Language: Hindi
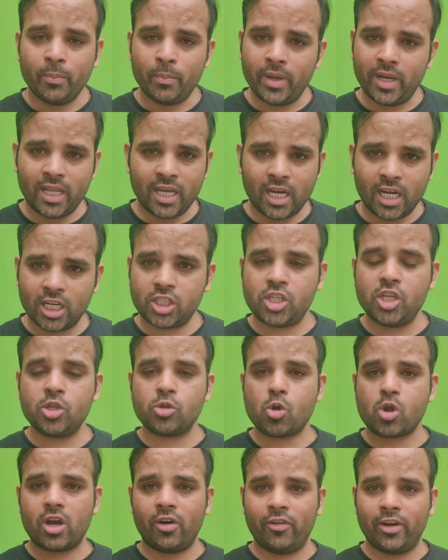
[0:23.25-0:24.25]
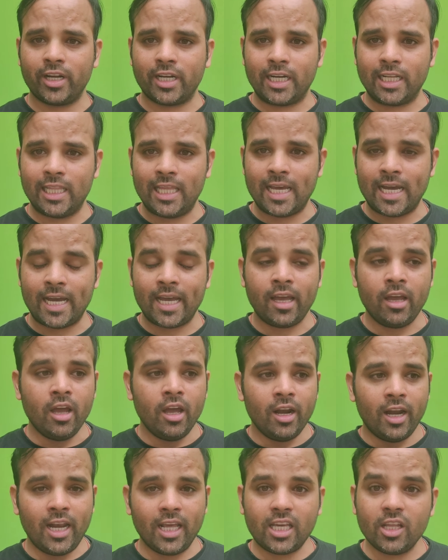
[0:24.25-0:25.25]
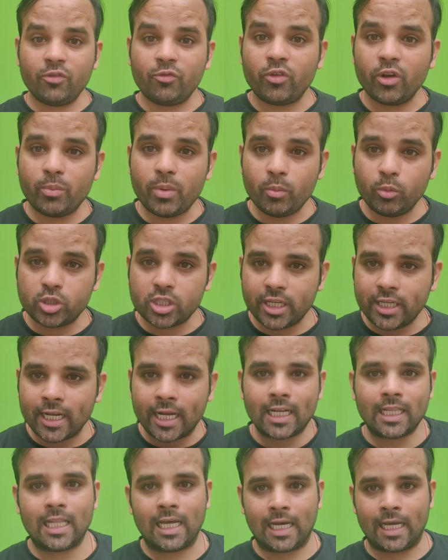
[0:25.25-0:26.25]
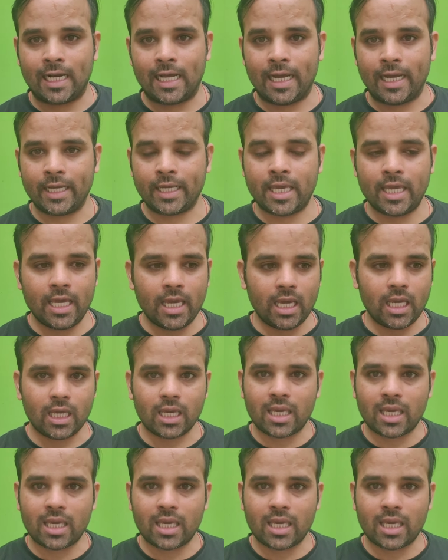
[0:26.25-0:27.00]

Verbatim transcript: मैंने हर चीज़ को कवर कर लिया है लेकिन फिर भी मुझे डर लग रहा है कि